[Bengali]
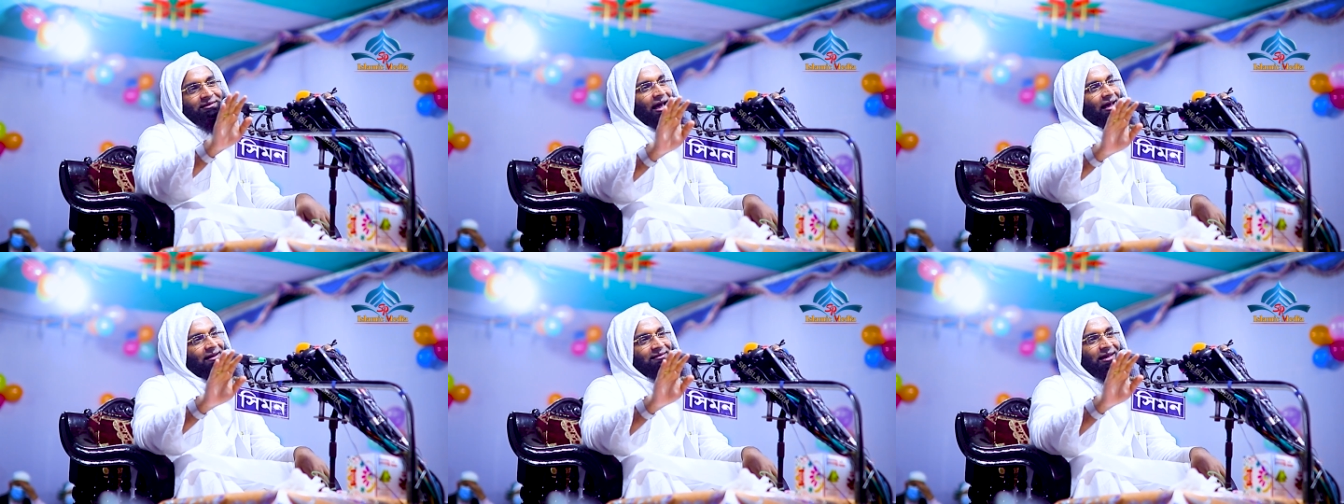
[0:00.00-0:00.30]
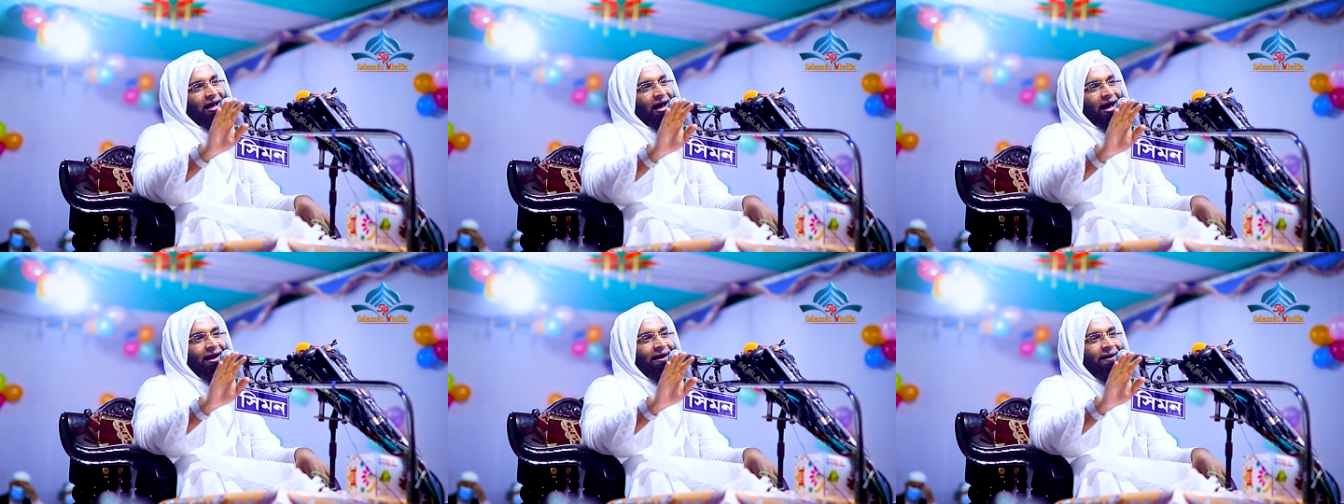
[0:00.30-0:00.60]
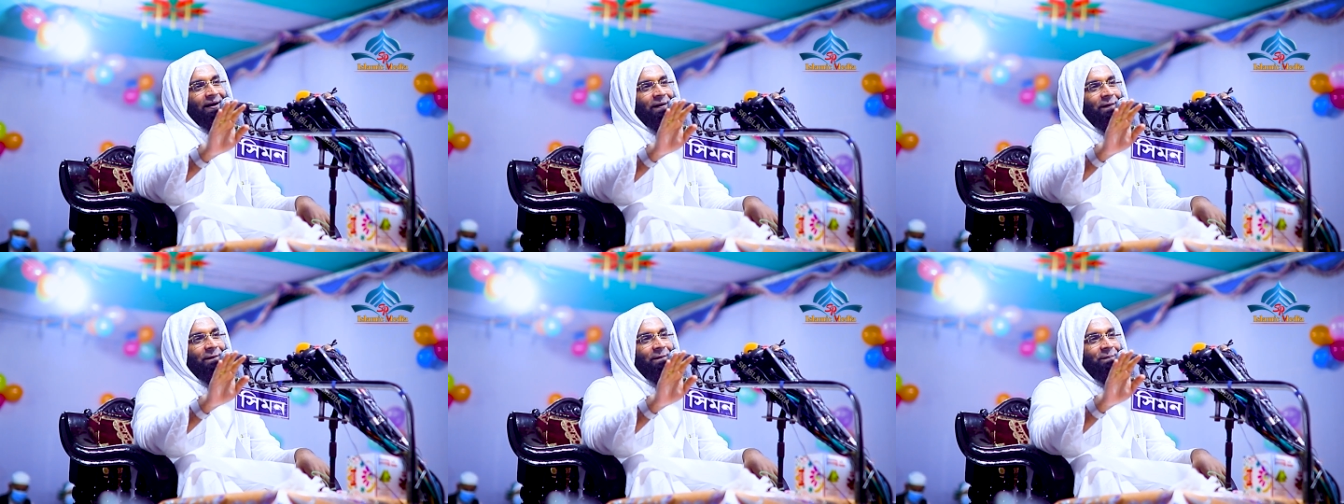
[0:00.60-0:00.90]
থাকে স্যার
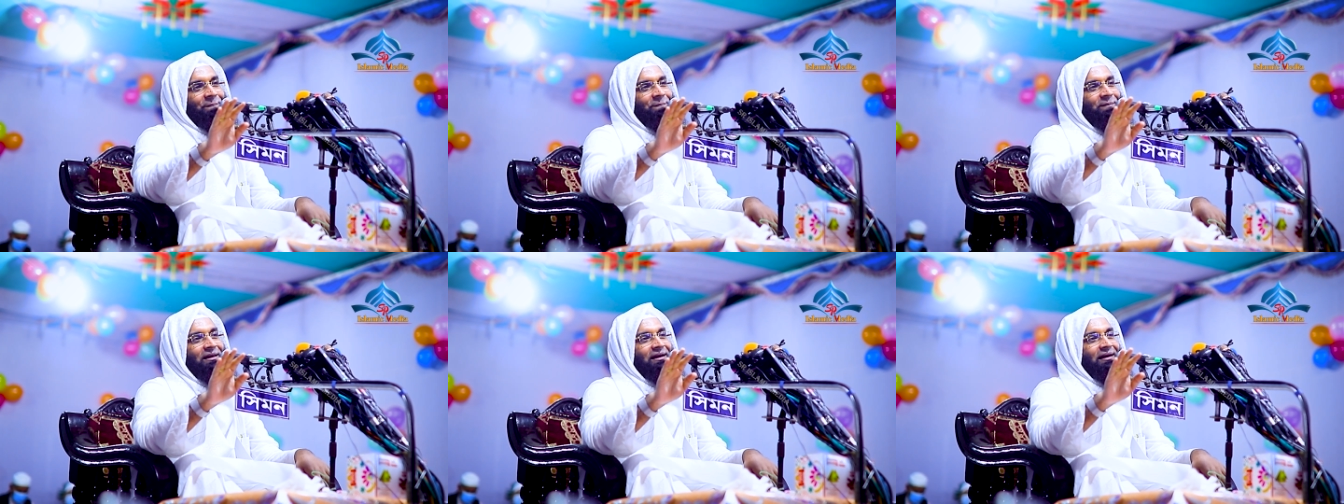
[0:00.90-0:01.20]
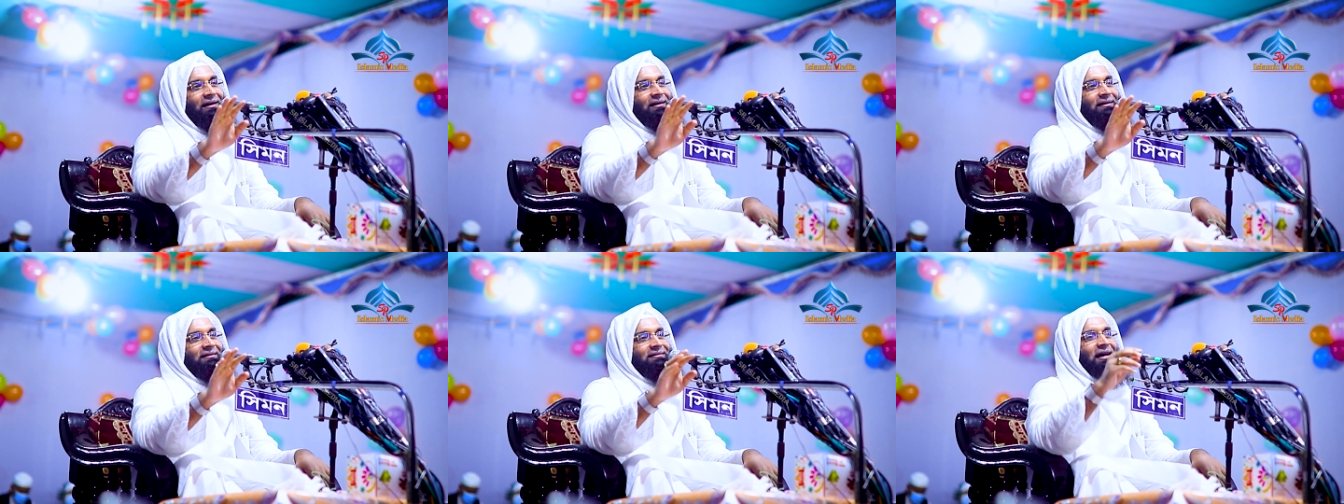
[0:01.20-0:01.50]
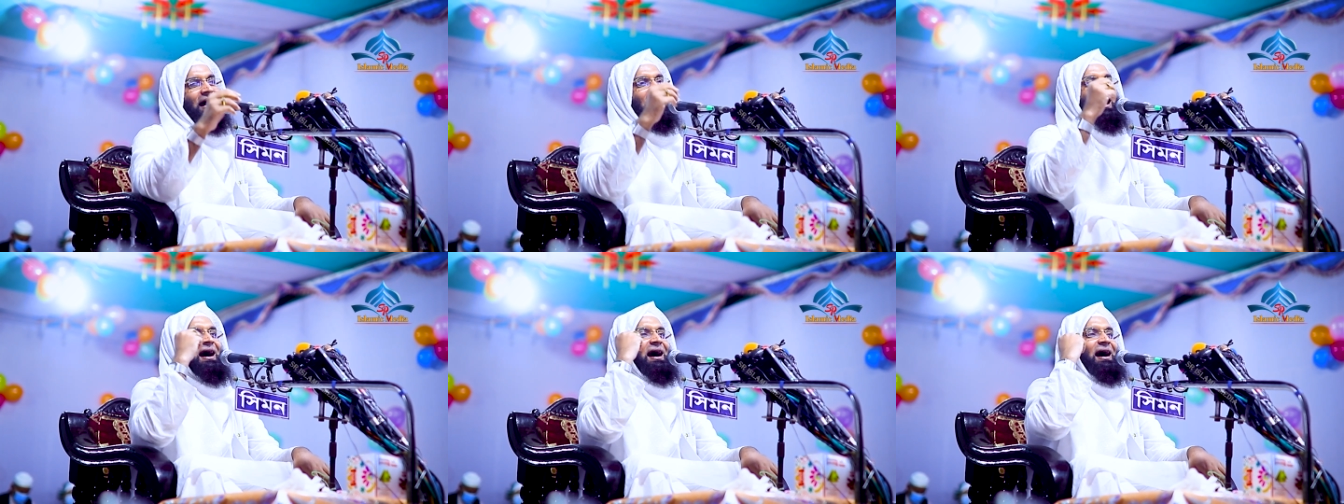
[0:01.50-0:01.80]

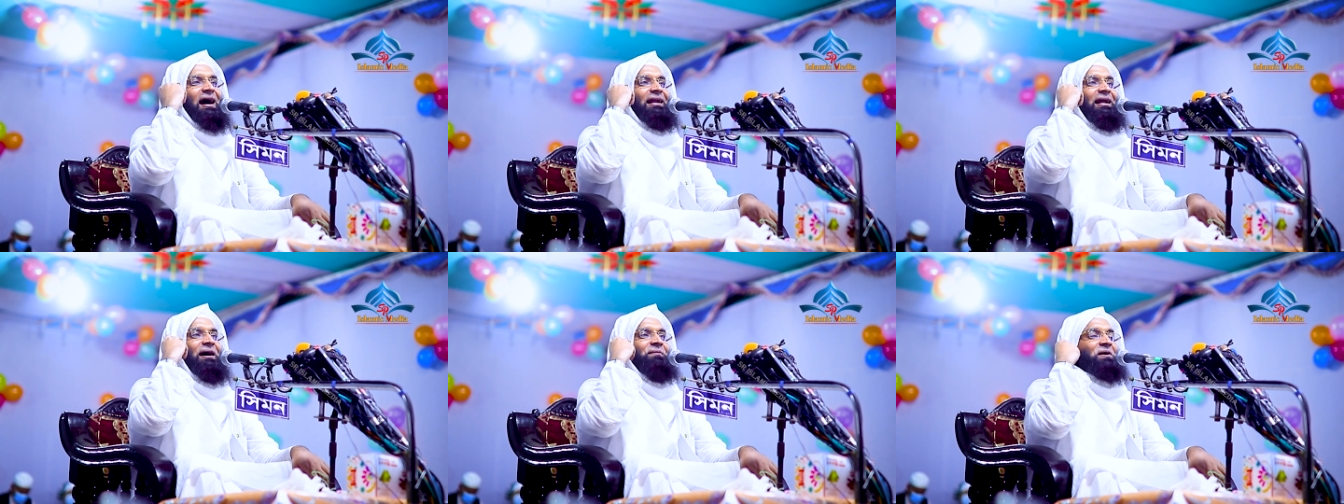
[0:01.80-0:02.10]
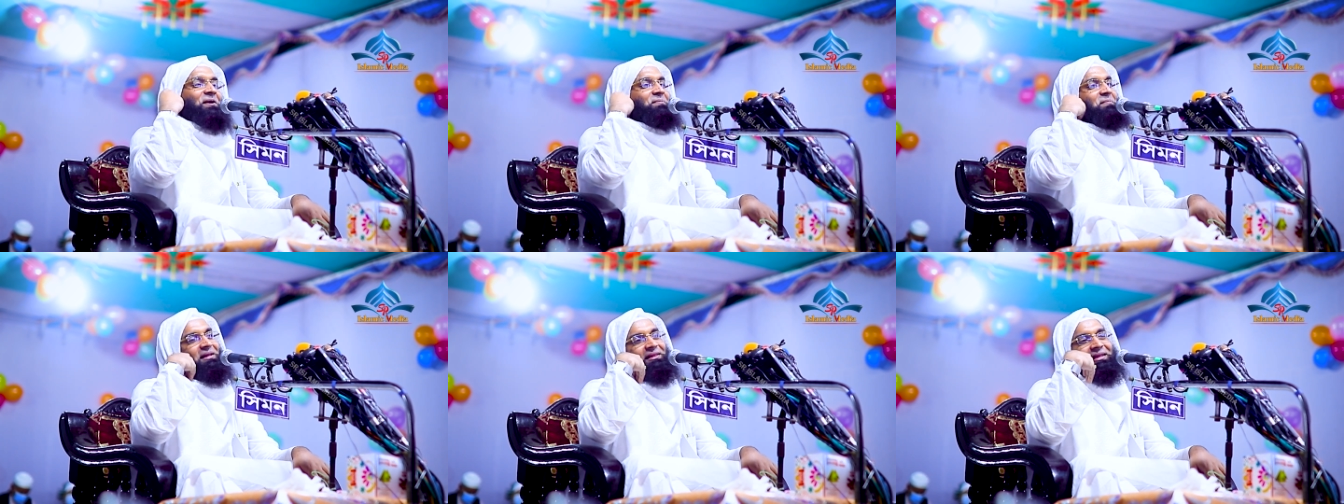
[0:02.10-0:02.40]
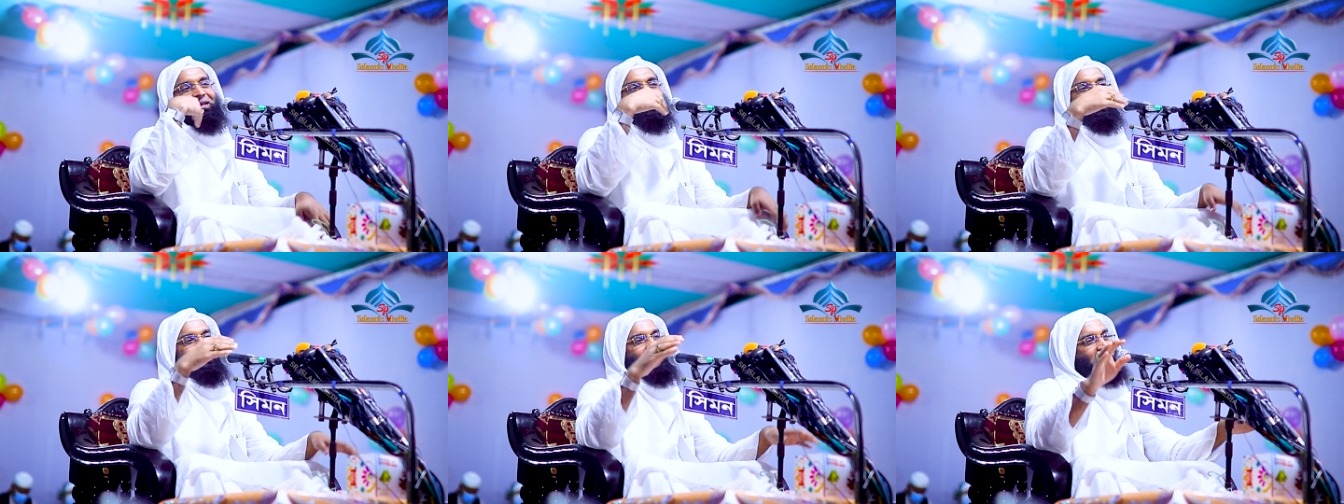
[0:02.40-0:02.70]
স্যার আমার
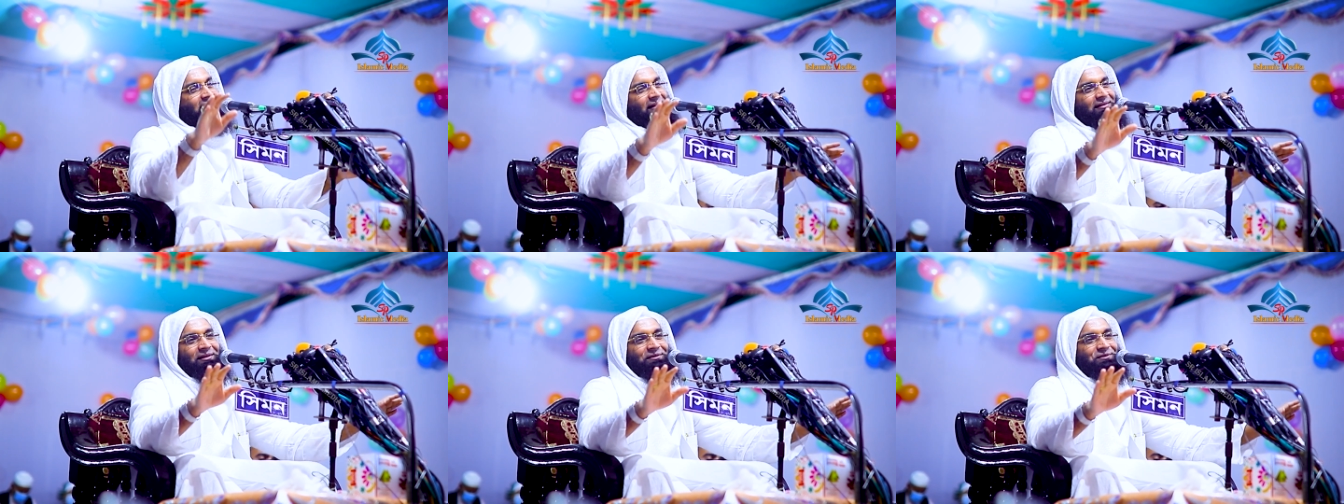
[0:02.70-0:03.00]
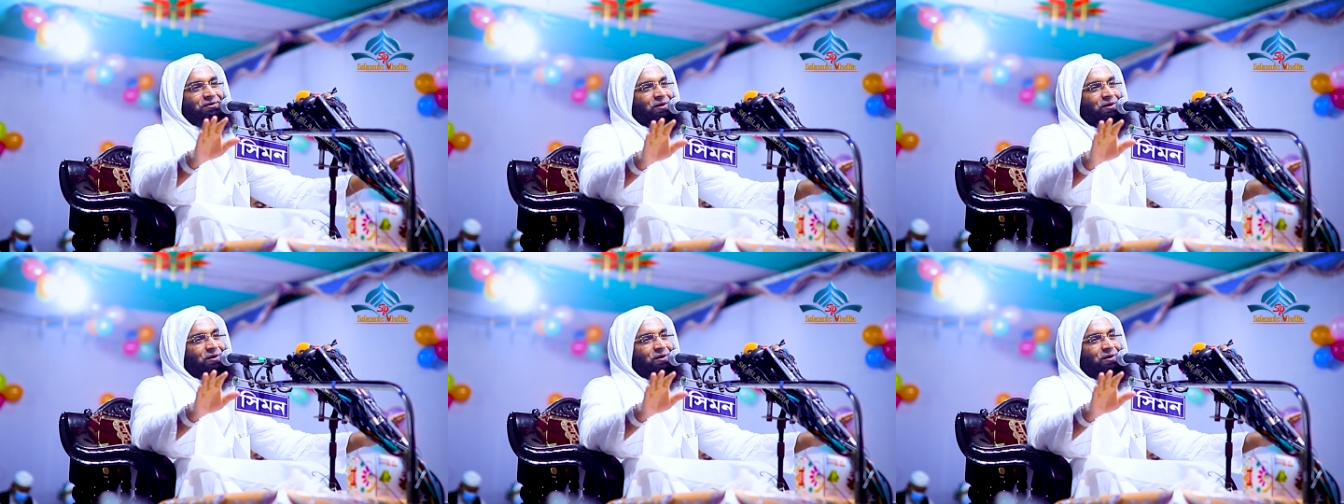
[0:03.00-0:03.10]
মাথা সারা যাতে